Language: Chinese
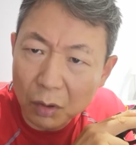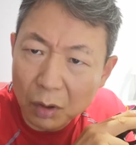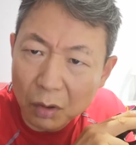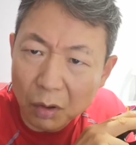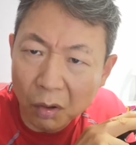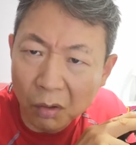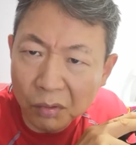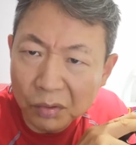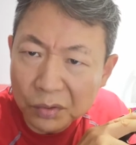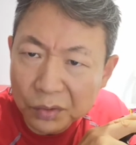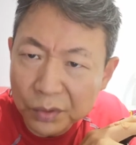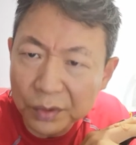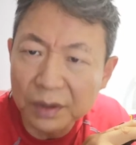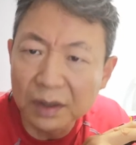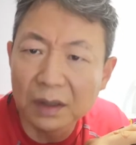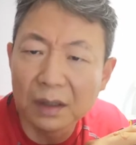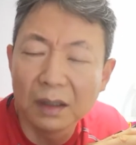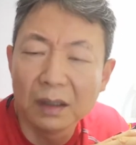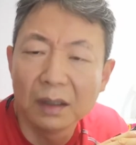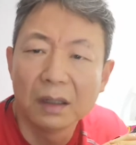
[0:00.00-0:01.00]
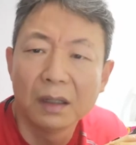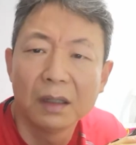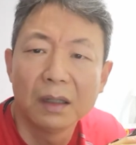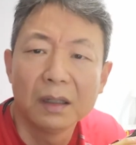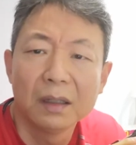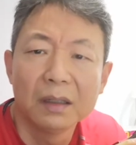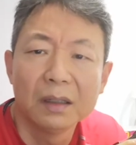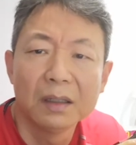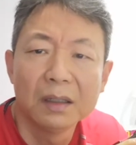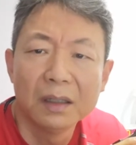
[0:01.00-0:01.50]
国空军？
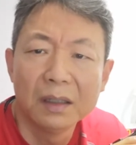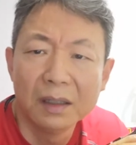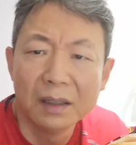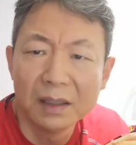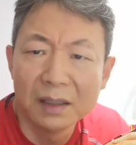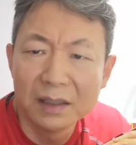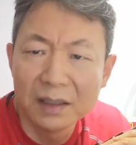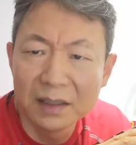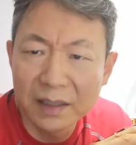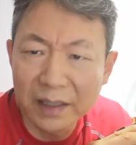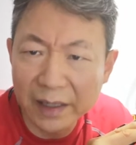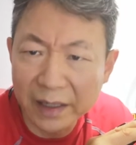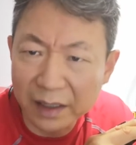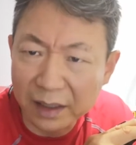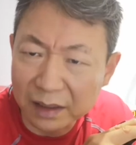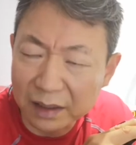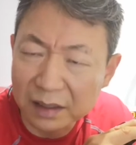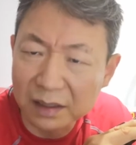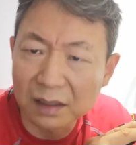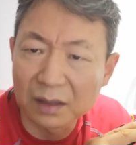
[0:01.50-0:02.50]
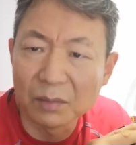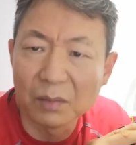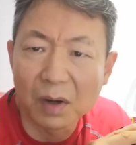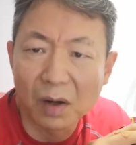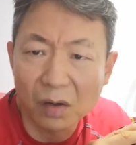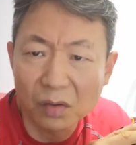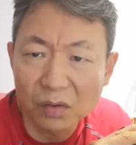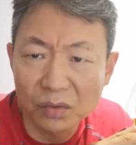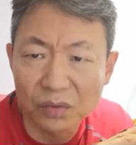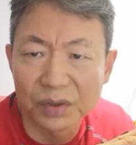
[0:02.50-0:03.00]
这个是
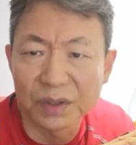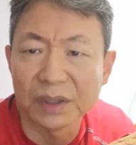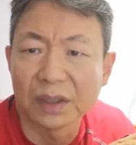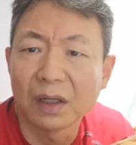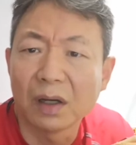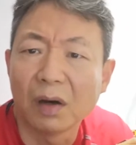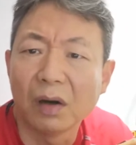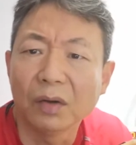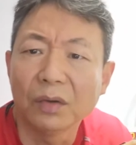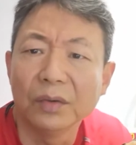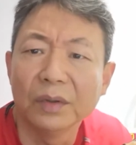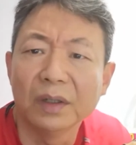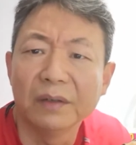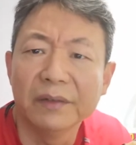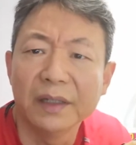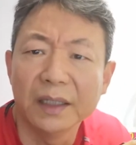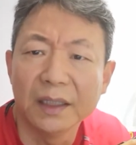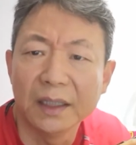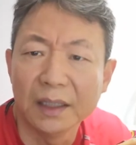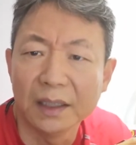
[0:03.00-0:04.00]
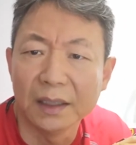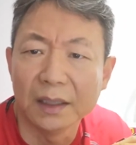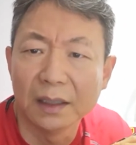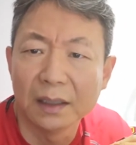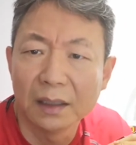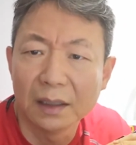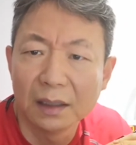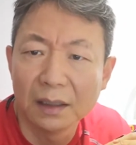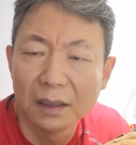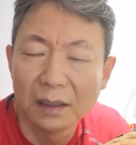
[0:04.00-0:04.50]
毛主席考虑的问题。
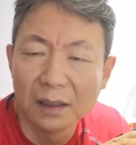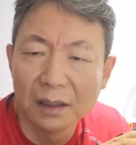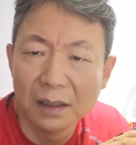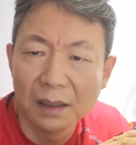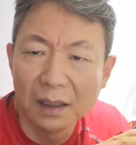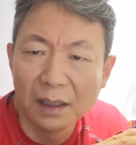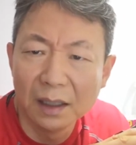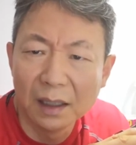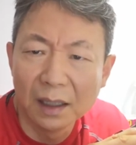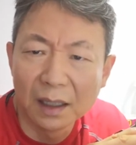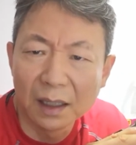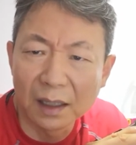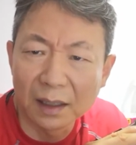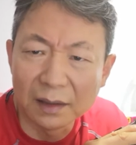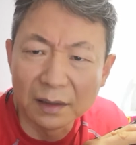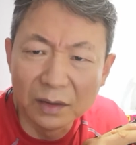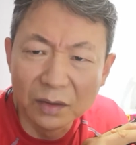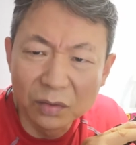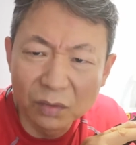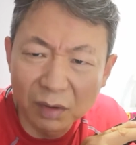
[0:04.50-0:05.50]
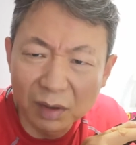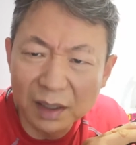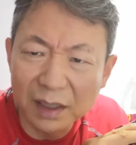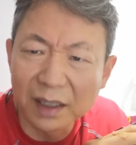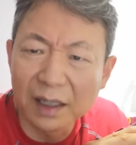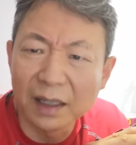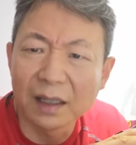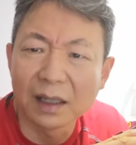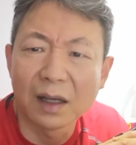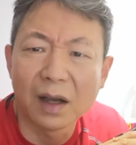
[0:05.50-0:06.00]
很多
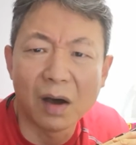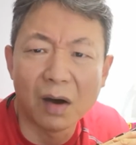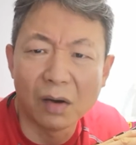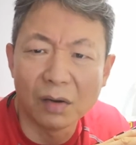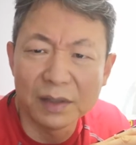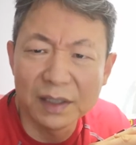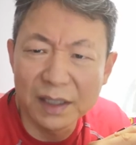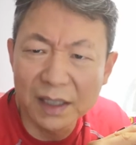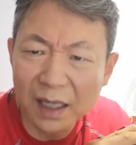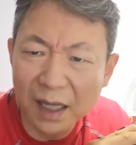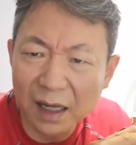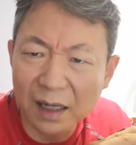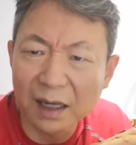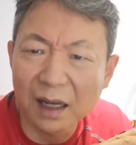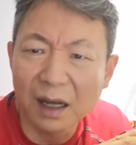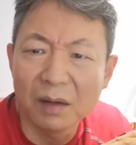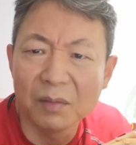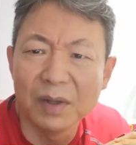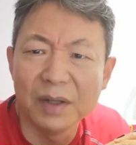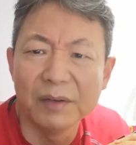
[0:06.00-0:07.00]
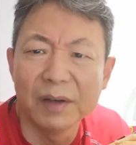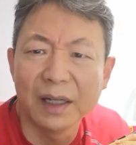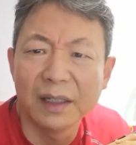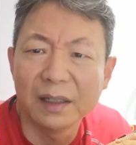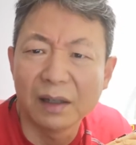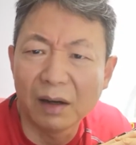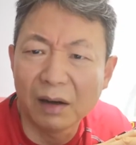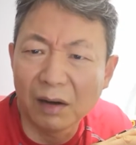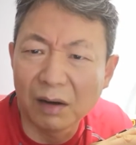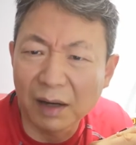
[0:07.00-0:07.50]
人考一看抗美援
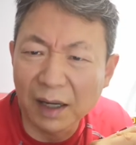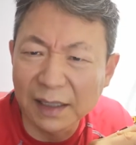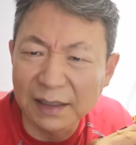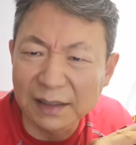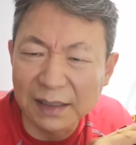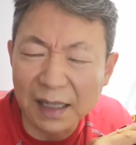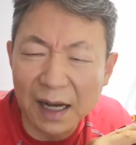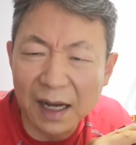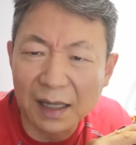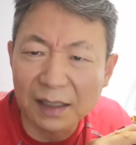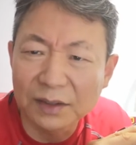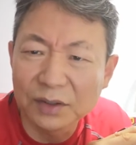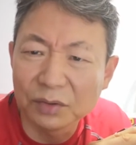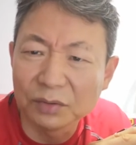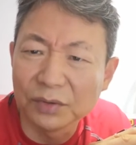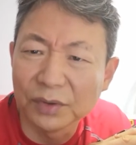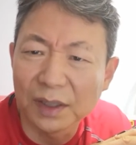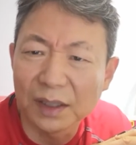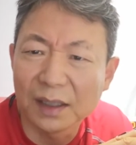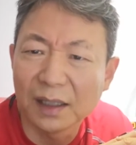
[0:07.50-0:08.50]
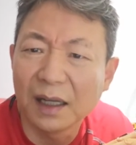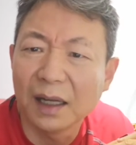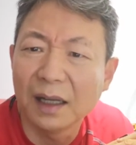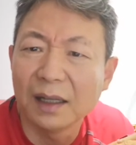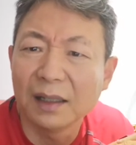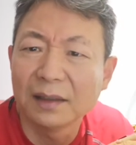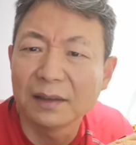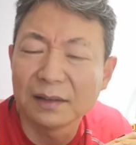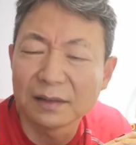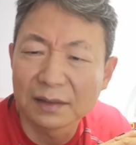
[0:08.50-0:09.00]
朝，哎呀，就觉
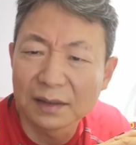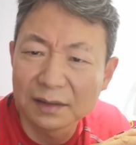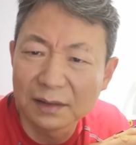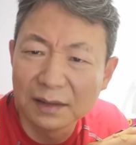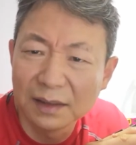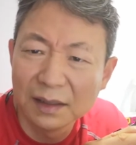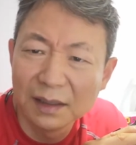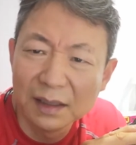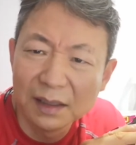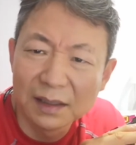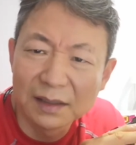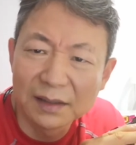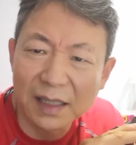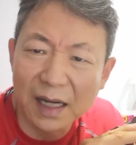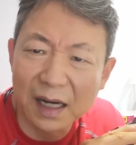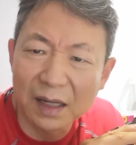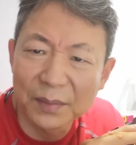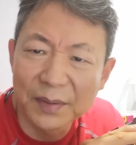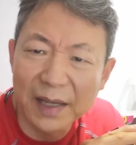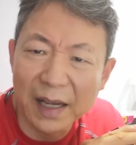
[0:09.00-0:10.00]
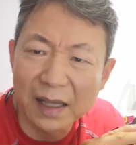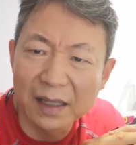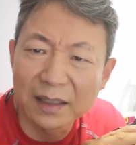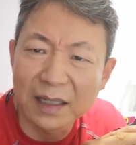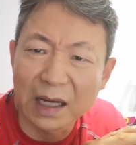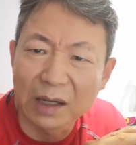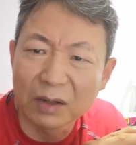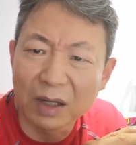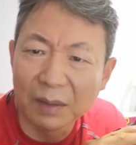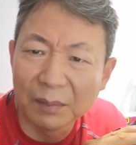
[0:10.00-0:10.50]
得占了便宜
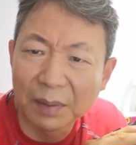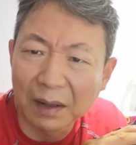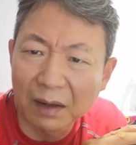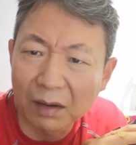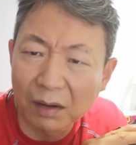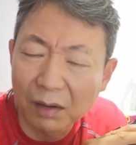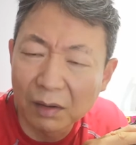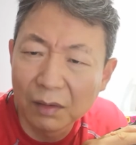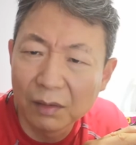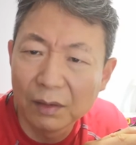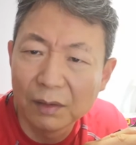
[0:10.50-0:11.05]
赶快跑。